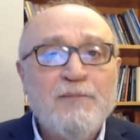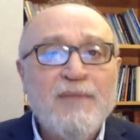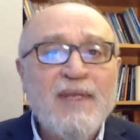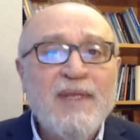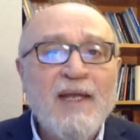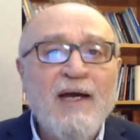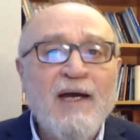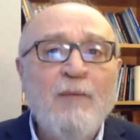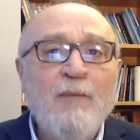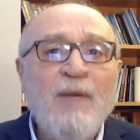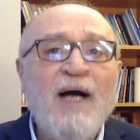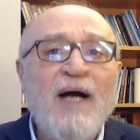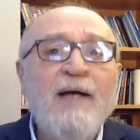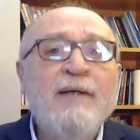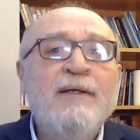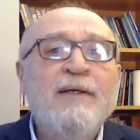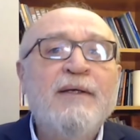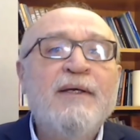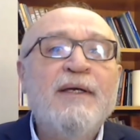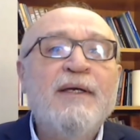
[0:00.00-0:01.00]

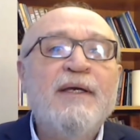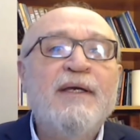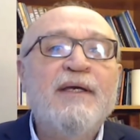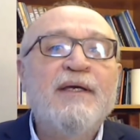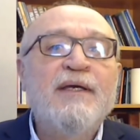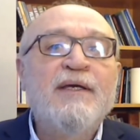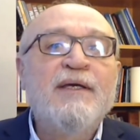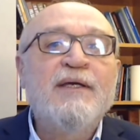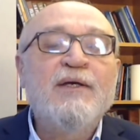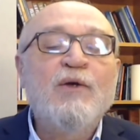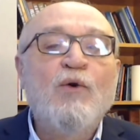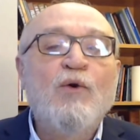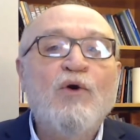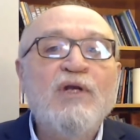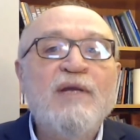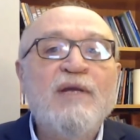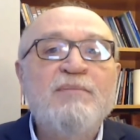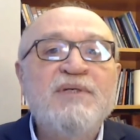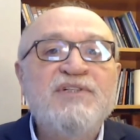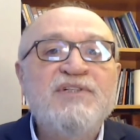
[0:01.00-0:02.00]
ama e,
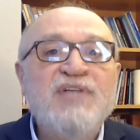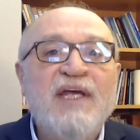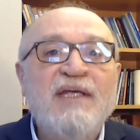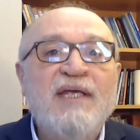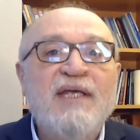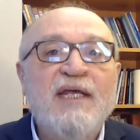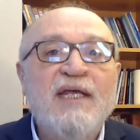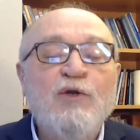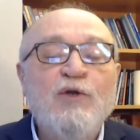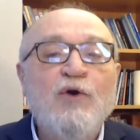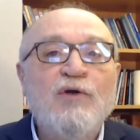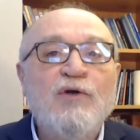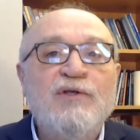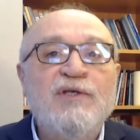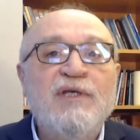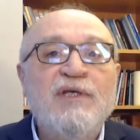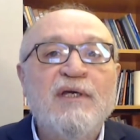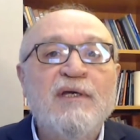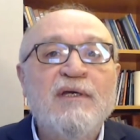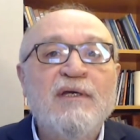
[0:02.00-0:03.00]
öyle bir şey geliyor
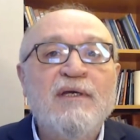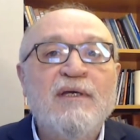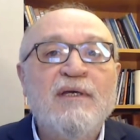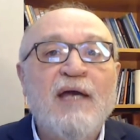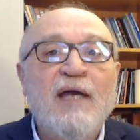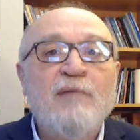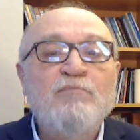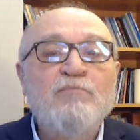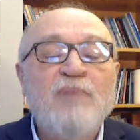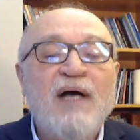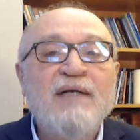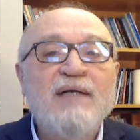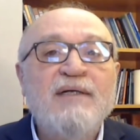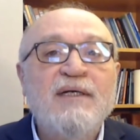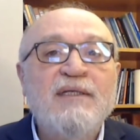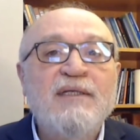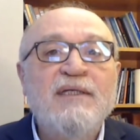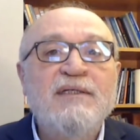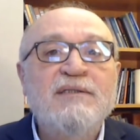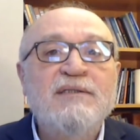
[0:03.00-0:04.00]
ki hem
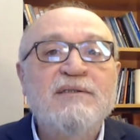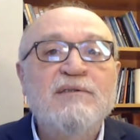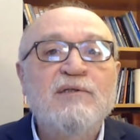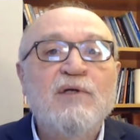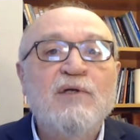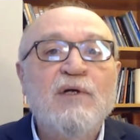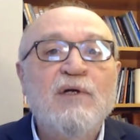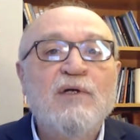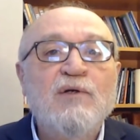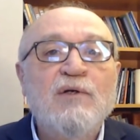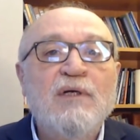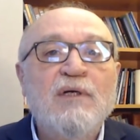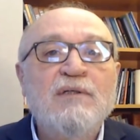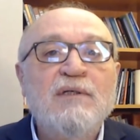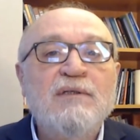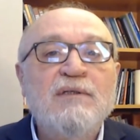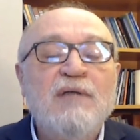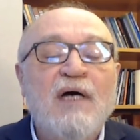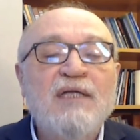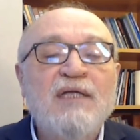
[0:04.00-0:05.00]
bankaların e,
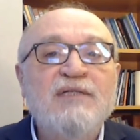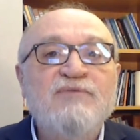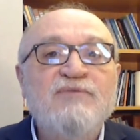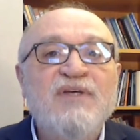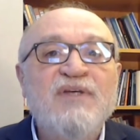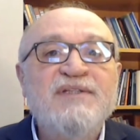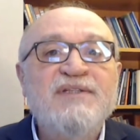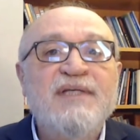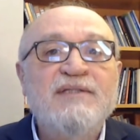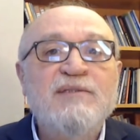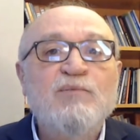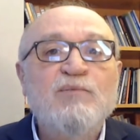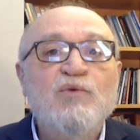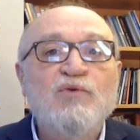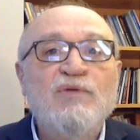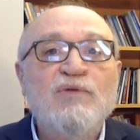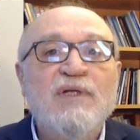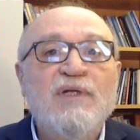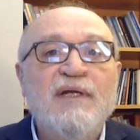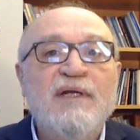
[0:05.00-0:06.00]
alım ve satım
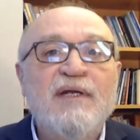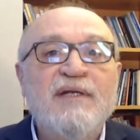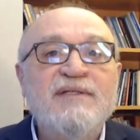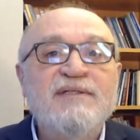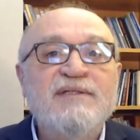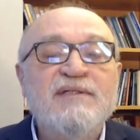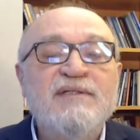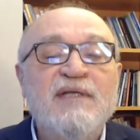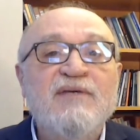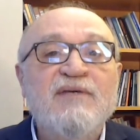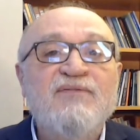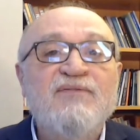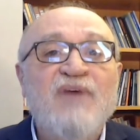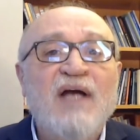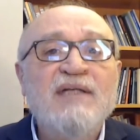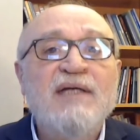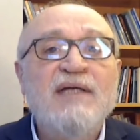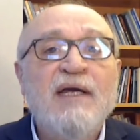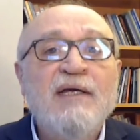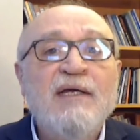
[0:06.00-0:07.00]
kurları arasındaki
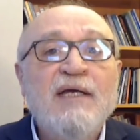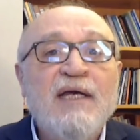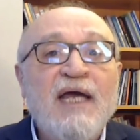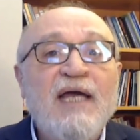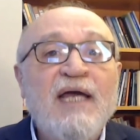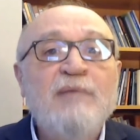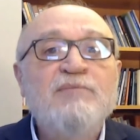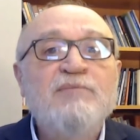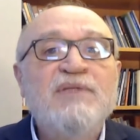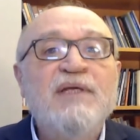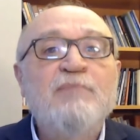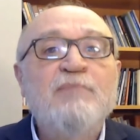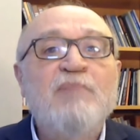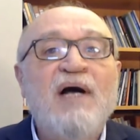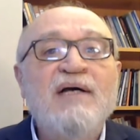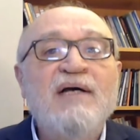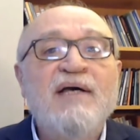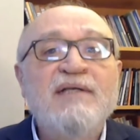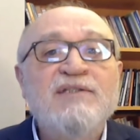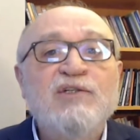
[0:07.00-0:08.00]
fark hem de
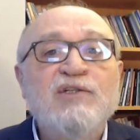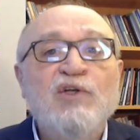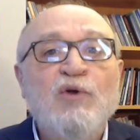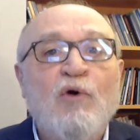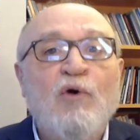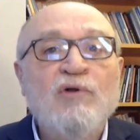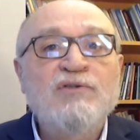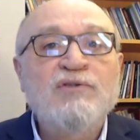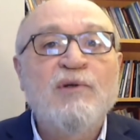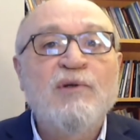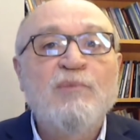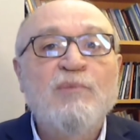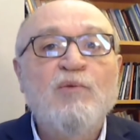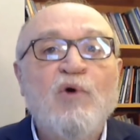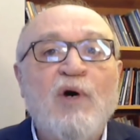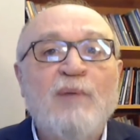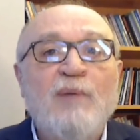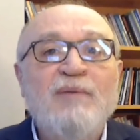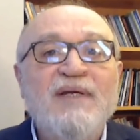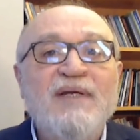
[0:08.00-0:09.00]
banka sigorta
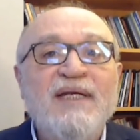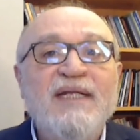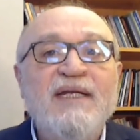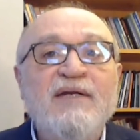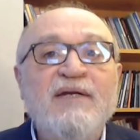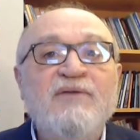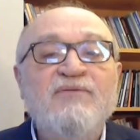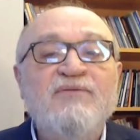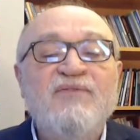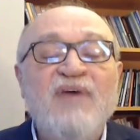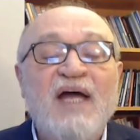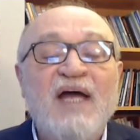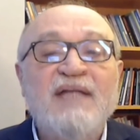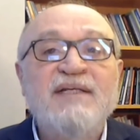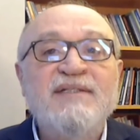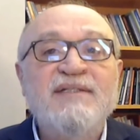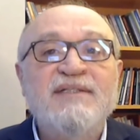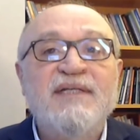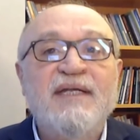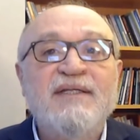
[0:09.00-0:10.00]
muameleri
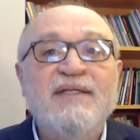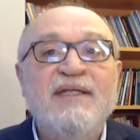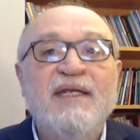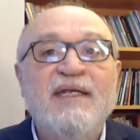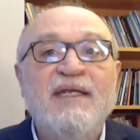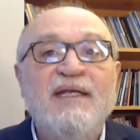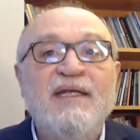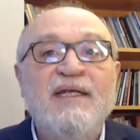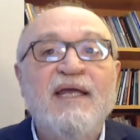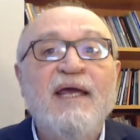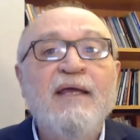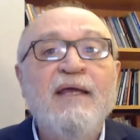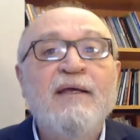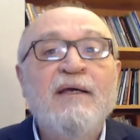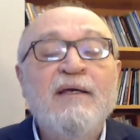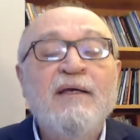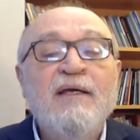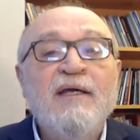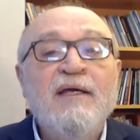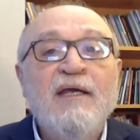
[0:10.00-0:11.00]
vergisi nedeniyle
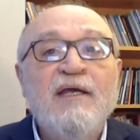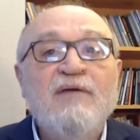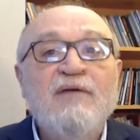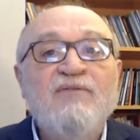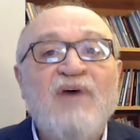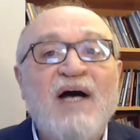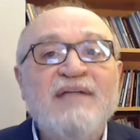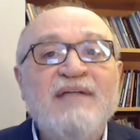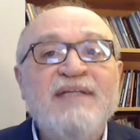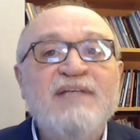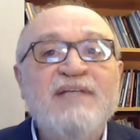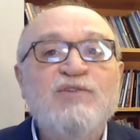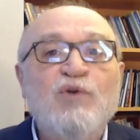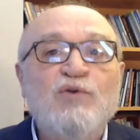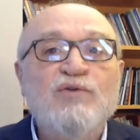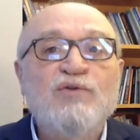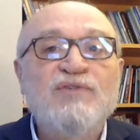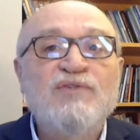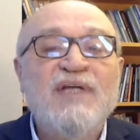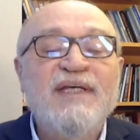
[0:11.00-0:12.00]
e, vade
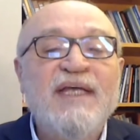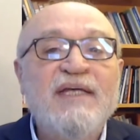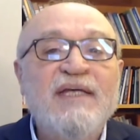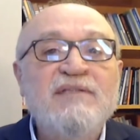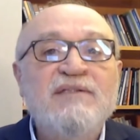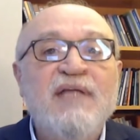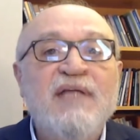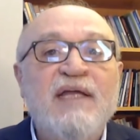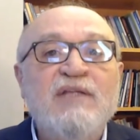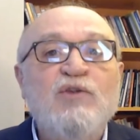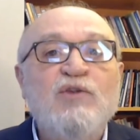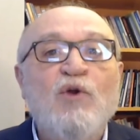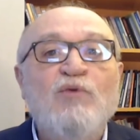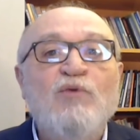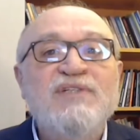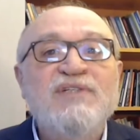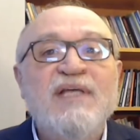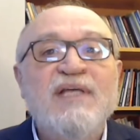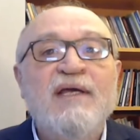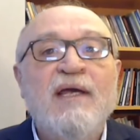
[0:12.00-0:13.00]
sonunda yeniden
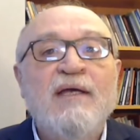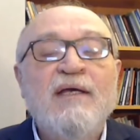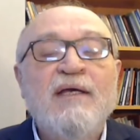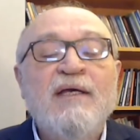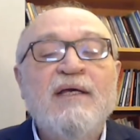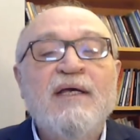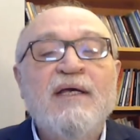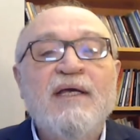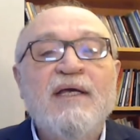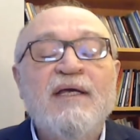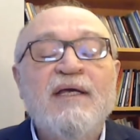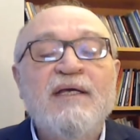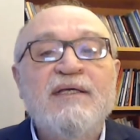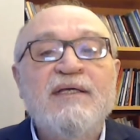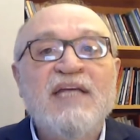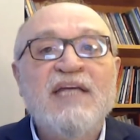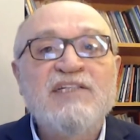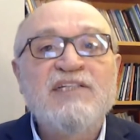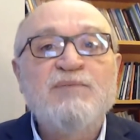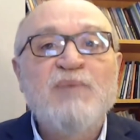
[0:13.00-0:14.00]
dövize e,
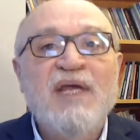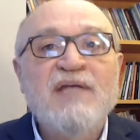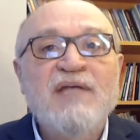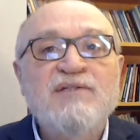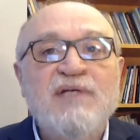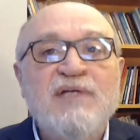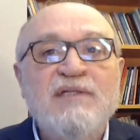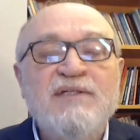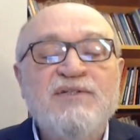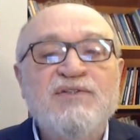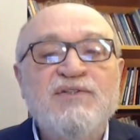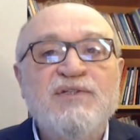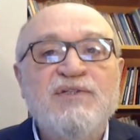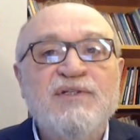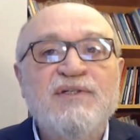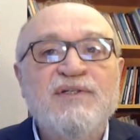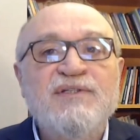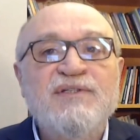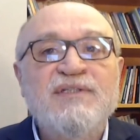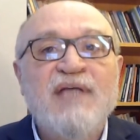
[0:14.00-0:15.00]
geçmeye
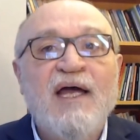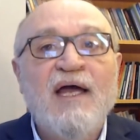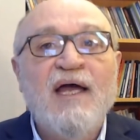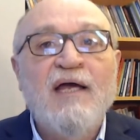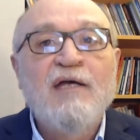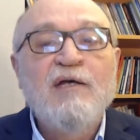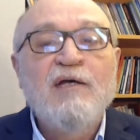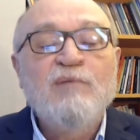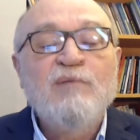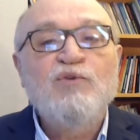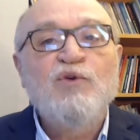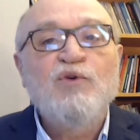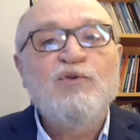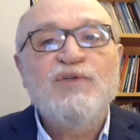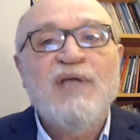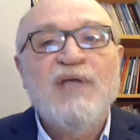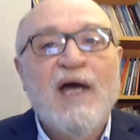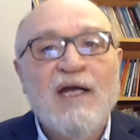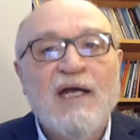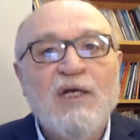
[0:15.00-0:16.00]
çalıştığınızda bunun
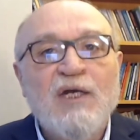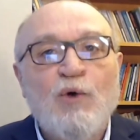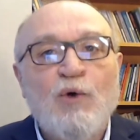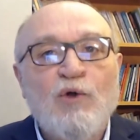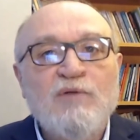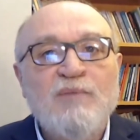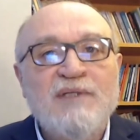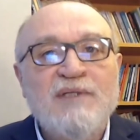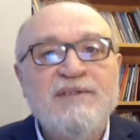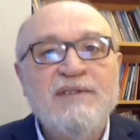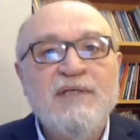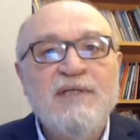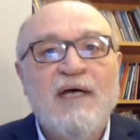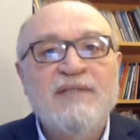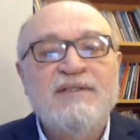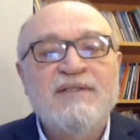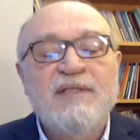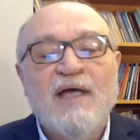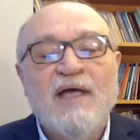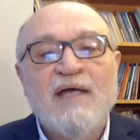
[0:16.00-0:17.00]
karlı olmadığı
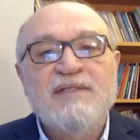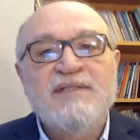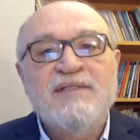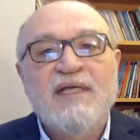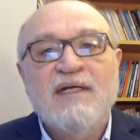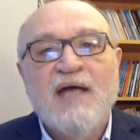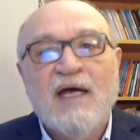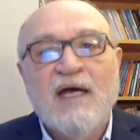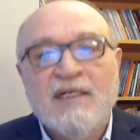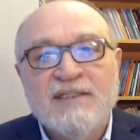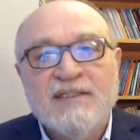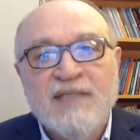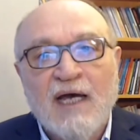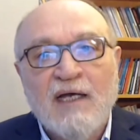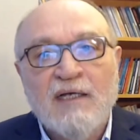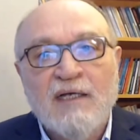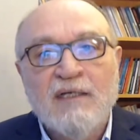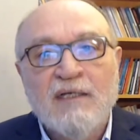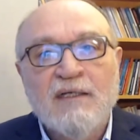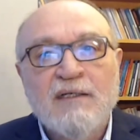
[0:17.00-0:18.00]
hatta
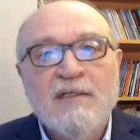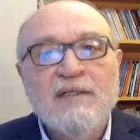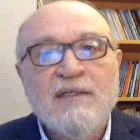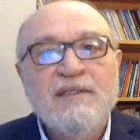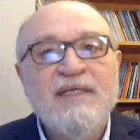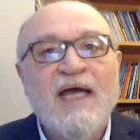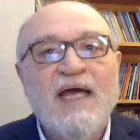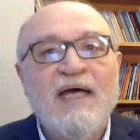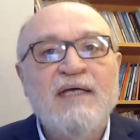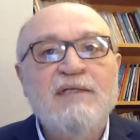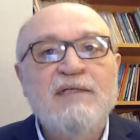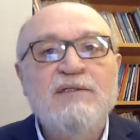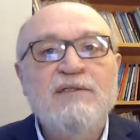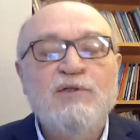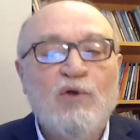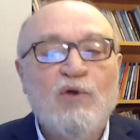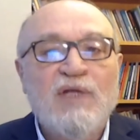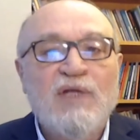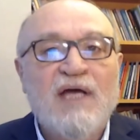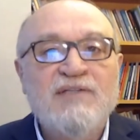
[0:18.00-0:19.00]
zararına ya,
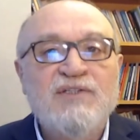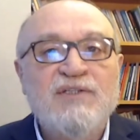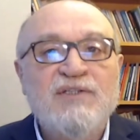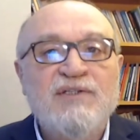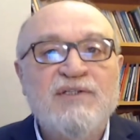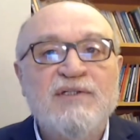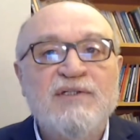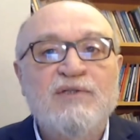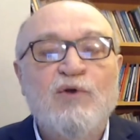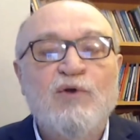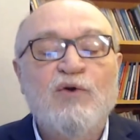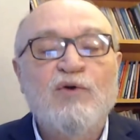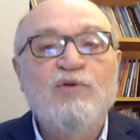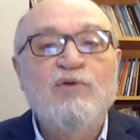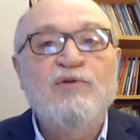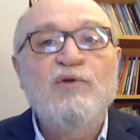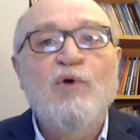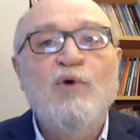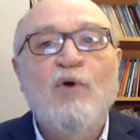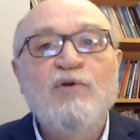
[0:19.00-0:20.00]
yol açtığı
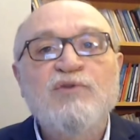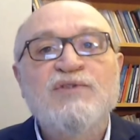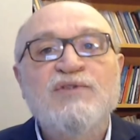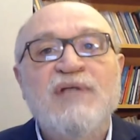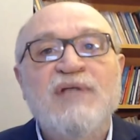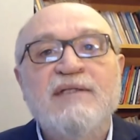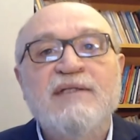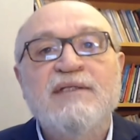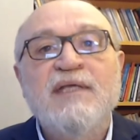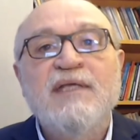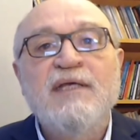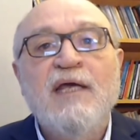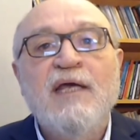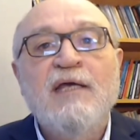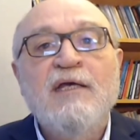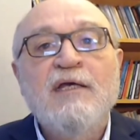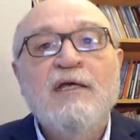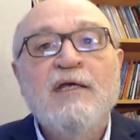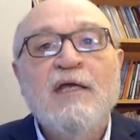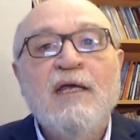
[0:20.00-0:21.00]
görüldü. O yüzden de
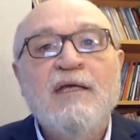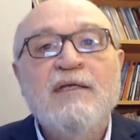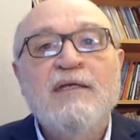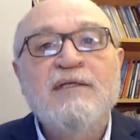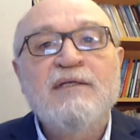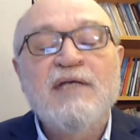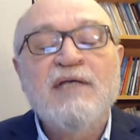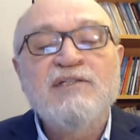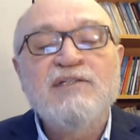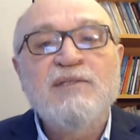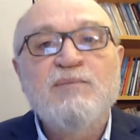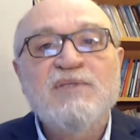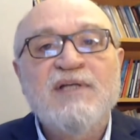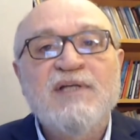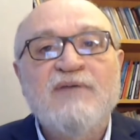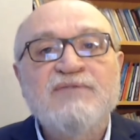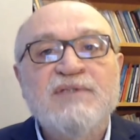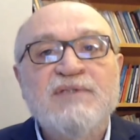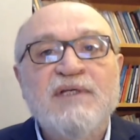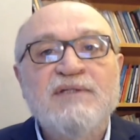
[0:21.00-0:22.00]
e, geçtiğimiz
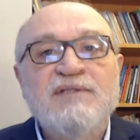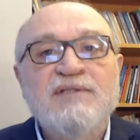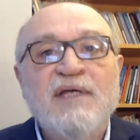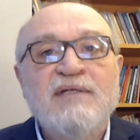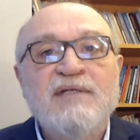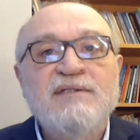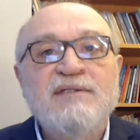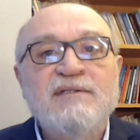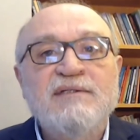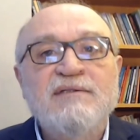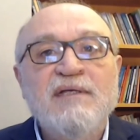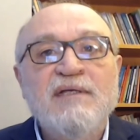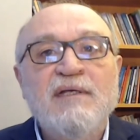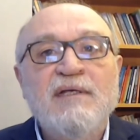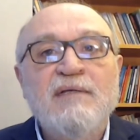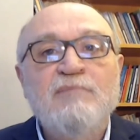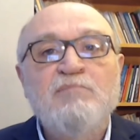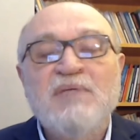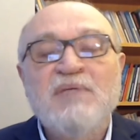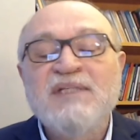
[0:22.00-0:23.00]
hafta
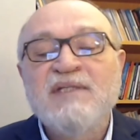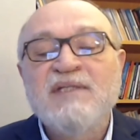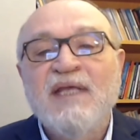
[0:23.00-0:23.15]
içerisinde binde